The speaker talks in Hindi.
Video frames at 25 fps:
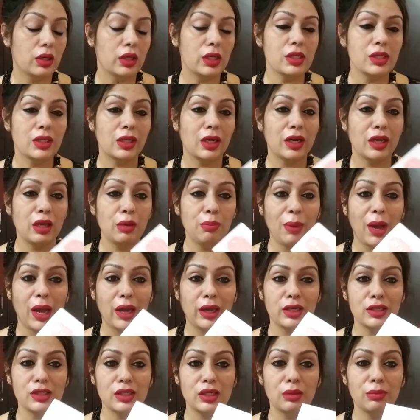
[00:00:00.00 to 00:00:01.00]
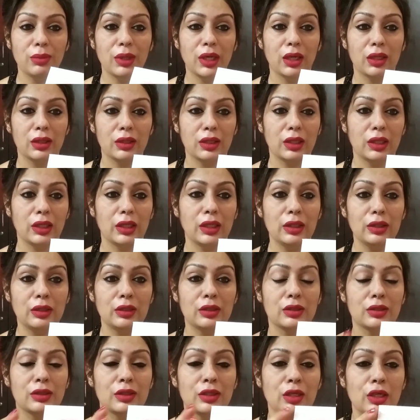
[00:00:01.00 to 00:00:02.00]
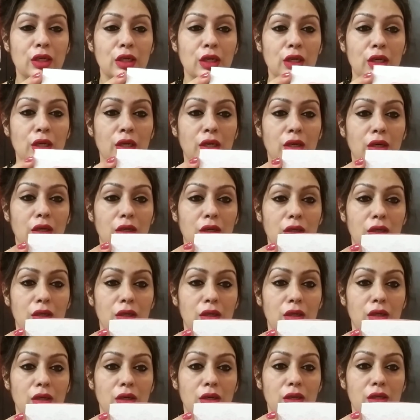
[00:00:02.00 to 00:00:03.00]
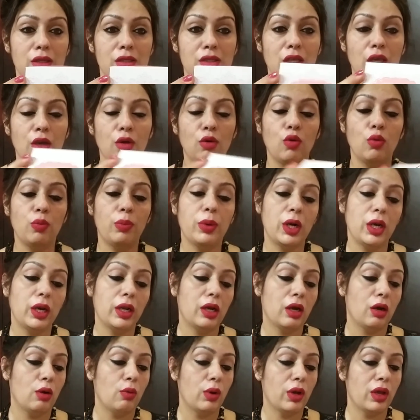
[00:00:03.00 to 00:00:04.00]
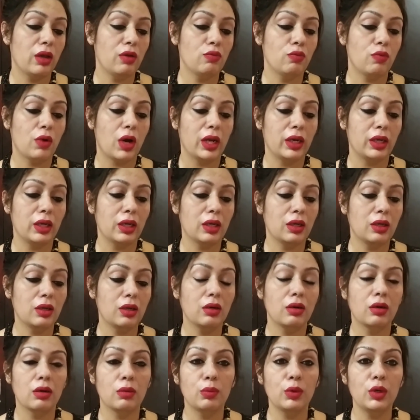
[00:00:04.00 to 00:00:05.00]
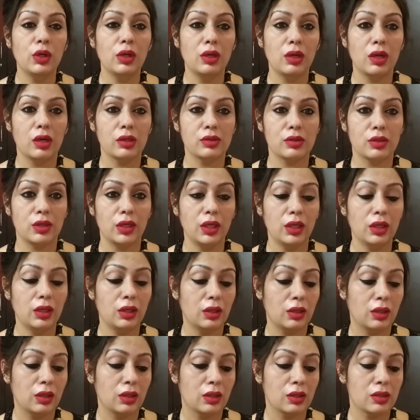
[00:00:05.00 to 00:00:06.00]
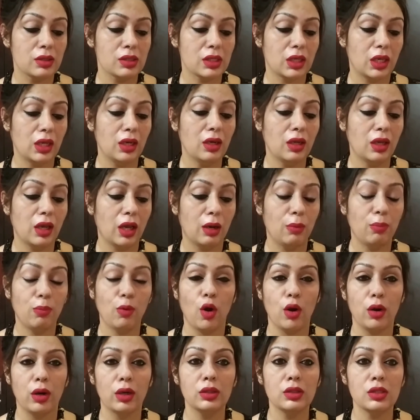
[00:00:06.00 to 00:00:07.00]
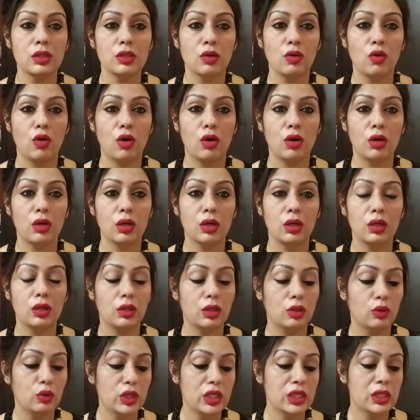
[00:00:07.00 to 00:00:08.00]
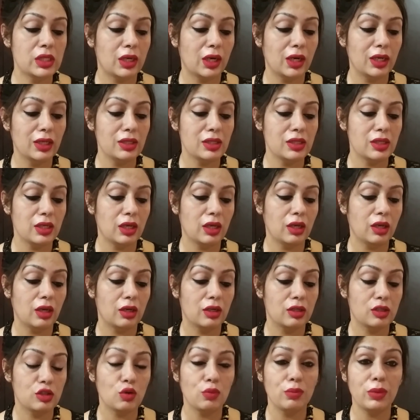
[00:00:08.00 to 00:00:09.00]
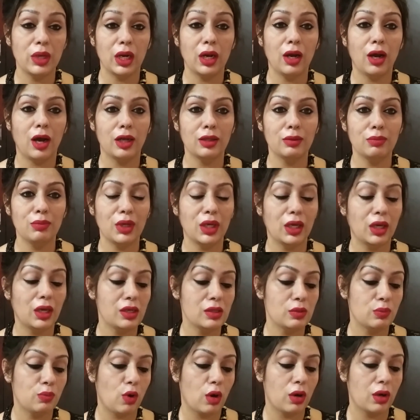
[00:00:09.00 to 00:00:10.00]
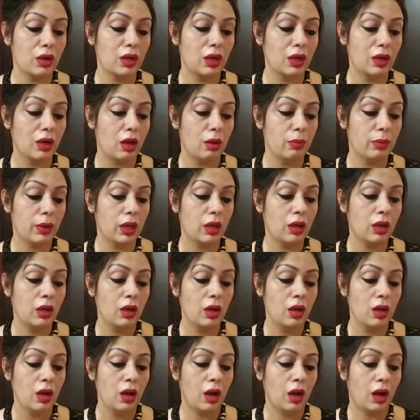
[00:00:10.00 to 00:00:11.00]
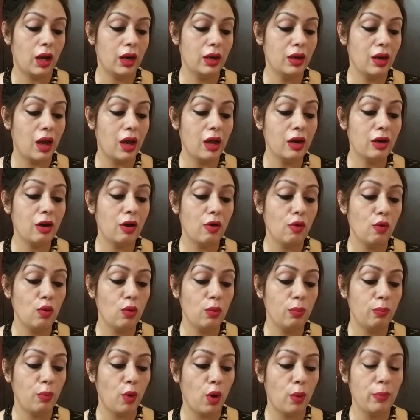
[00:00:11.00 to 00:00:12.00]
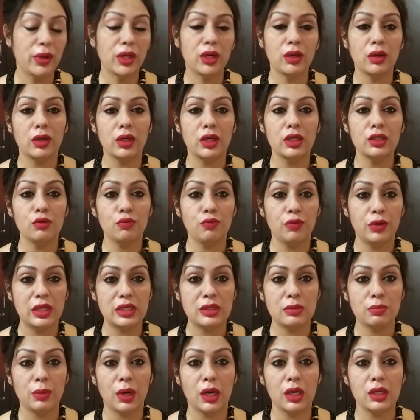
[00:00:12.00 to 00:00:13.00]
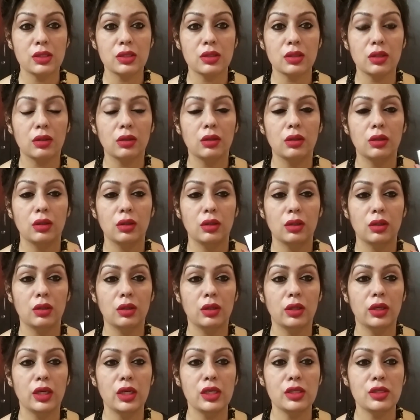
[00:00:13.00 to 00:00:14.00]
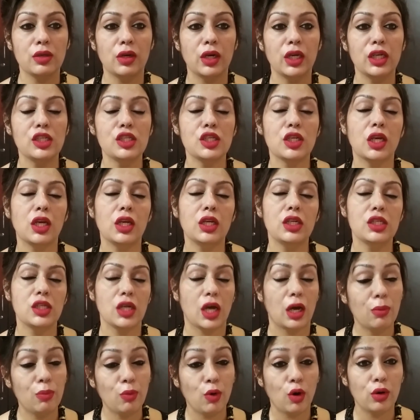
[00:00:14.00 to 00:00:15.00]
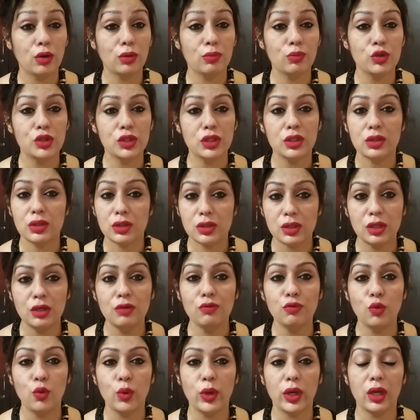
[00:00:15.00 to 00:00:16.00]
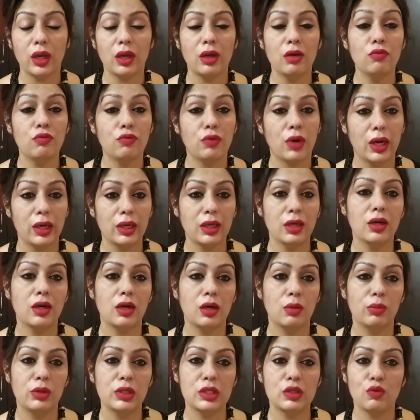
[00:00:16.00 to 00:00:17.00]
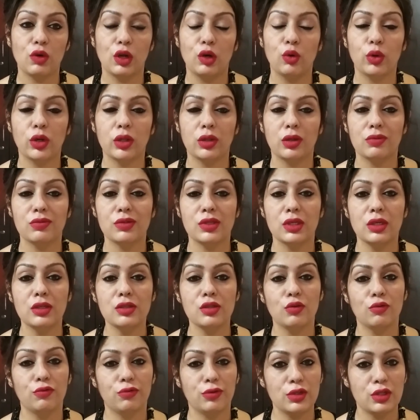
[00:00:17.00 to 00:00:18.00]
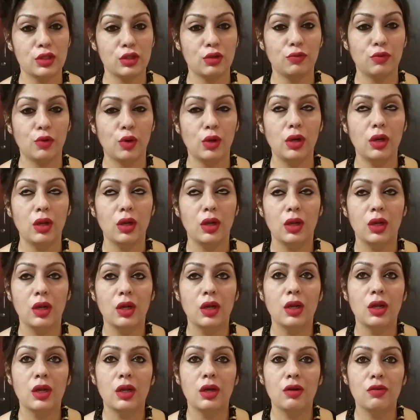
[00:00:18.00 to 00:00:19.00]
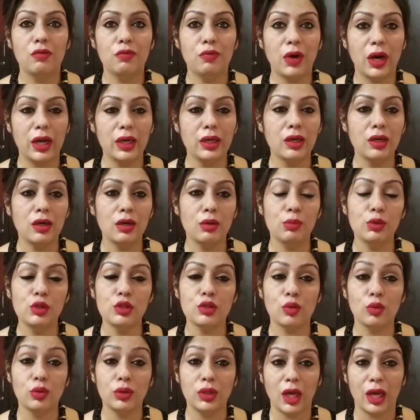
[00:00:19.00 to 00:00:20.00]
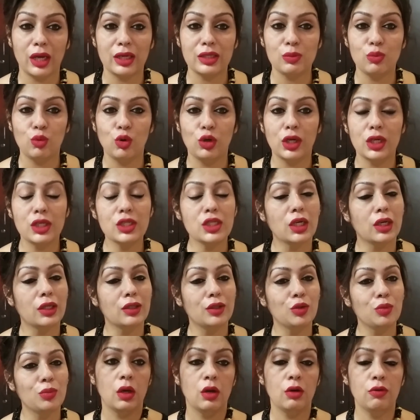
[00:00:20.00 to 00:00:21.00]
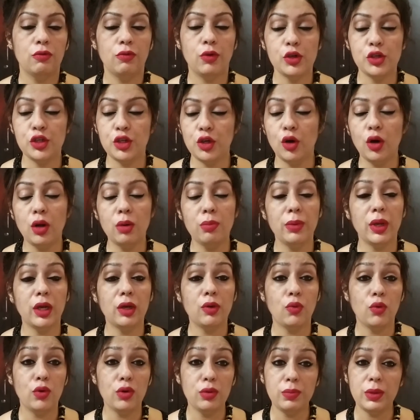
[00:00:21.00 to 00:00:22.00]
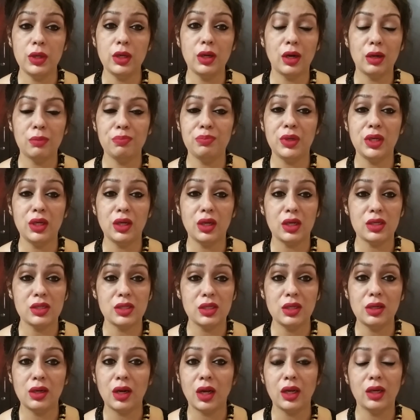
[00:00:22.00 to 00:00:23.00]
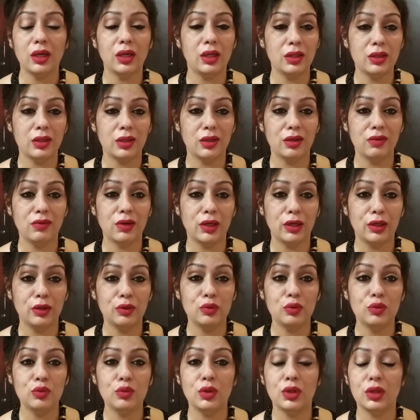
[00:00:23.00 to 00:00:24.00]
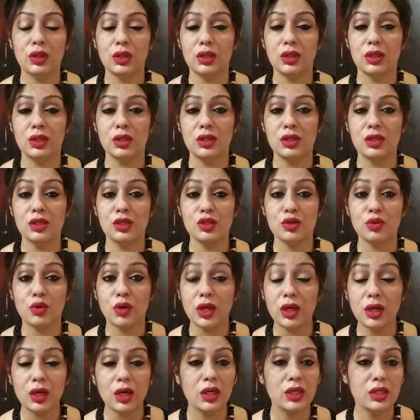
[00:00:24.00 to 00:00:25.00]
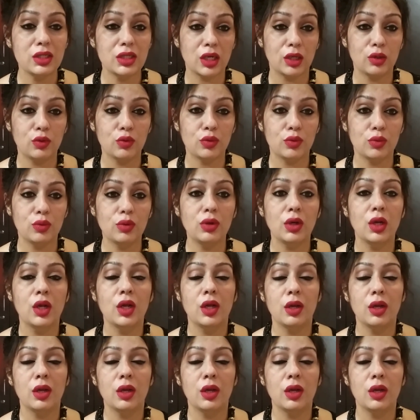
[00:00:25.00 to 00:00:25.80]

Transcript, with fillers: इस तरह की पैकेजिंग में आता है uh, इसके ऊपर लिखा हुआ है वानिया हर्बल लग्जरी स्किन केयर प्रोडक्ट्स और इस रेंज से जो मेरे हाथ में है इस प्रोडक्ट का नाम है अनार ग्लो पोमेग्रेनेट फेस मास्क इस रेंज के चार प्रोडक्ट मुझे रिसीव हुए हैं वानिया हर्बल्स वालों की तरफ से सो फर्स्ट ऑफ ऑल वानिया हर्बल्स को थैंक्स बोलना चाहती हूँ मैं फॉर श्योर sure, मैं कोई भी अपनी ऐसी राय नहीं देने वाली हूँ जो कि अनजेन हो